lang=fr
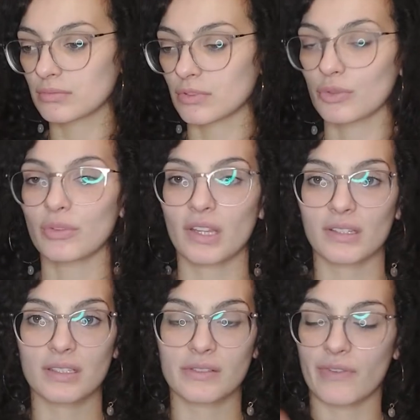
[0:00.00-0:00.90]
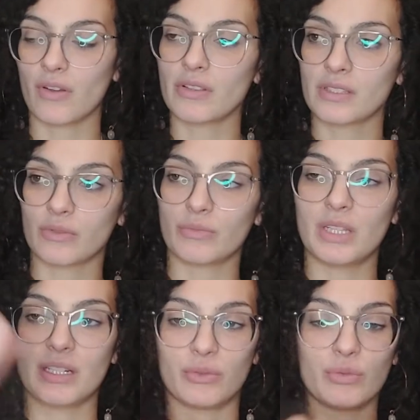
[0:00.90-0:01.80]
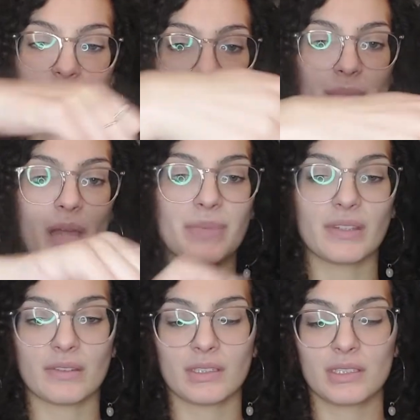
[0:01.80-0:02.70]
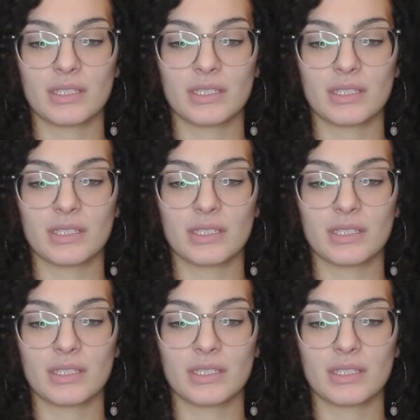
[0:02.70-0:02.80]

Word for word: dans deux assiettes différentes, ils ont mis les deux dans la marmite,